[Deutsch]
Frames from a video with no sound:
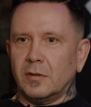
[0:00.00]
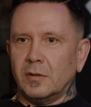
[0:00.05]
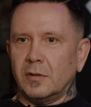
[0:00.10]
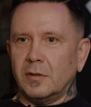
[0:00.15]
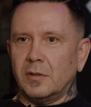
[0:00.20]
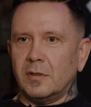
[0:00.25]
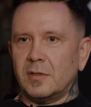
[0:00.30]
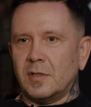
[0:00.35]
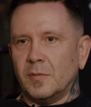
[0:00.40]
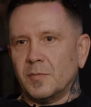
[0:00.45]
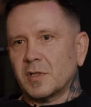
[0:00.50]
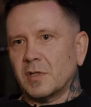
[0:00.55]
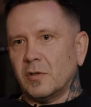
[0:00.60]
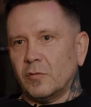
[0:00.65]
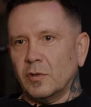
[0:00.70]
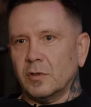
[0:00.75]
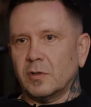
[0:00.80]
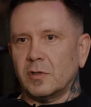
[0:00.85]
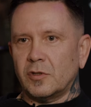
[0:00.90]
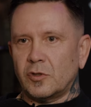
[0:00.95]
In die 70er
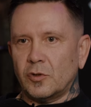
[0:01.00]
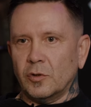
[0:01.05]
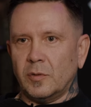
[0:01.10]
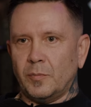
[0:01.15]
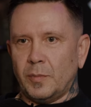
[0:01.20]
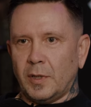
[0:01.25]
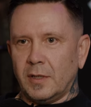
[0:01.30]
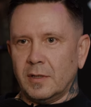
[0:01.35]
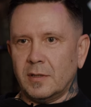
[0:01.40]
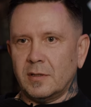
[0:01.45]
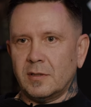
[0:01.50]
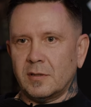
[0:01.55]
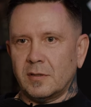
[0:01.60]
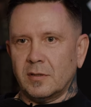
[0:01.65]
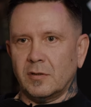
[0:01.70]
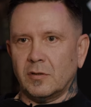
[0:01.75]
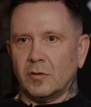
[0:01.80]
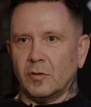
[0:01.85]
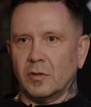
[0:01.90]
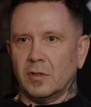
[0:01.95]
waren dann schon die
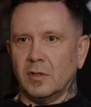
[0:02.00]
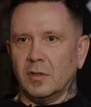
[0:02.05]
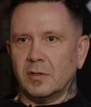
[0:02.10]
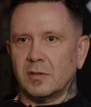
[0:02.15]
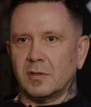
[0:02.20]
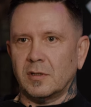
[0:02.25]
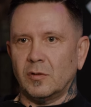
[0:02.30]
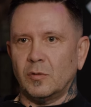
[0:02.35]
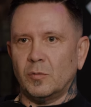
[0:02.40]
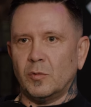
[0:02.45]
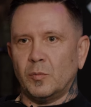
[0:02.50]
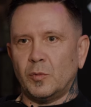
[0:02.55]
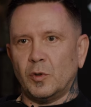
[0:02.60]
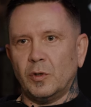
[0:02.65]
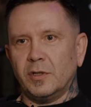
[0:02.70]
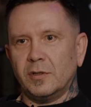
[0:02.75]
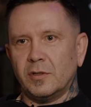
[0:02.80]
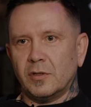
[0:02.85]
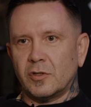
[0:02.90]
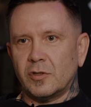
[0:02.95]
Punks, da ging es mhm. dann um ein
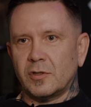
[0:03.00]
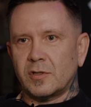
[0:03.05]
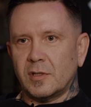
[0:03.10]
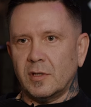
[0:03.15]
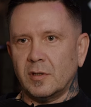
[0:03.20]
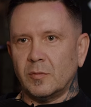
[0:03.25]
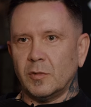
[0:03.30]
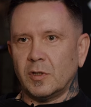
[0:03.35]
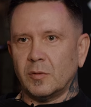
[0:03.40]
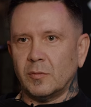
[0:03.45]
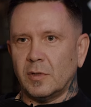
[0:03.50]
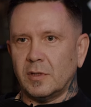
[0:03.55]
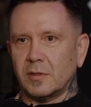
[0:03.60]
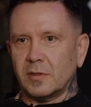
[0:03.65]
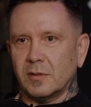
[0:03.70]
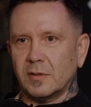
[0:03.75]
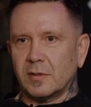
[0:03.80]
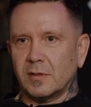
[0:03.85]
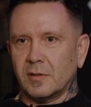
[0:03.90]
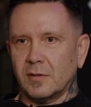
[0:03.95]
politisches Statement
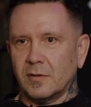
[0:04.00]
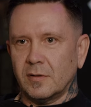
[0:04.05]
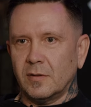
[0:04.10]
meistens.